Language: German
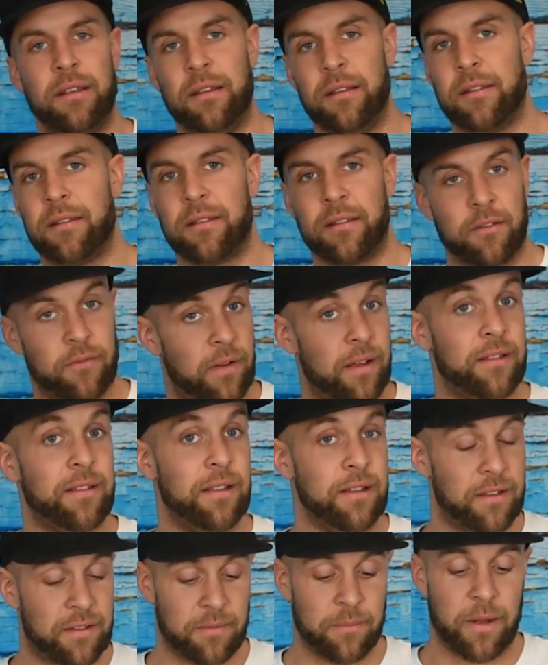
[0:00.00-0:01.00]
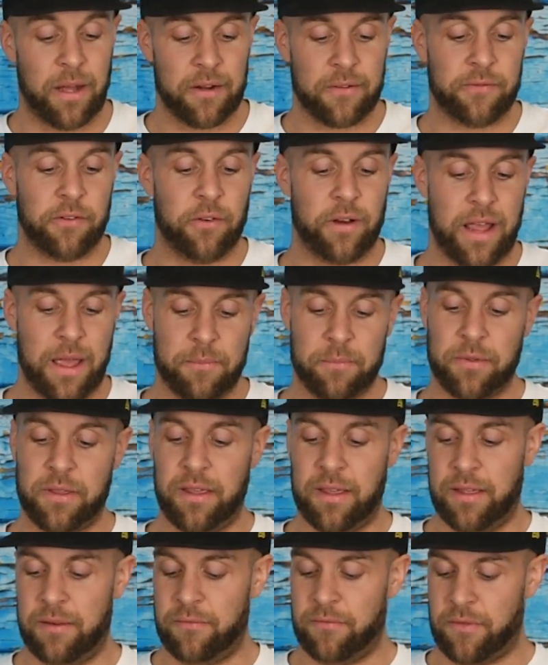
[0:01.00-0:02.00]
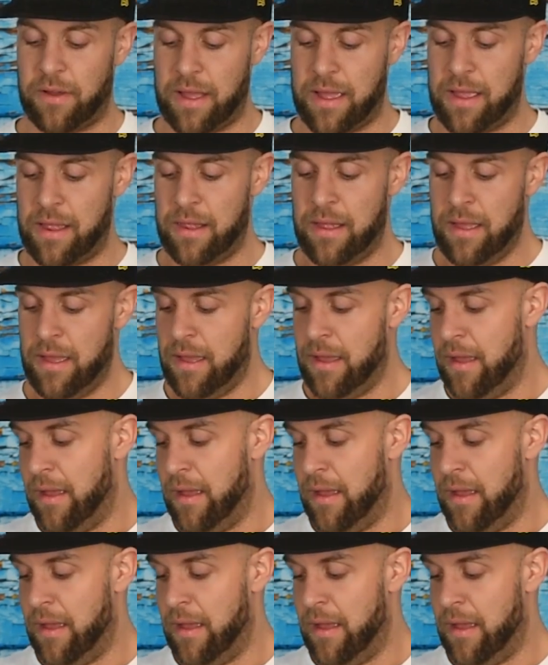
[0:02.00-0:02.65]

ins quasi ins Smartphone-App gehen, weil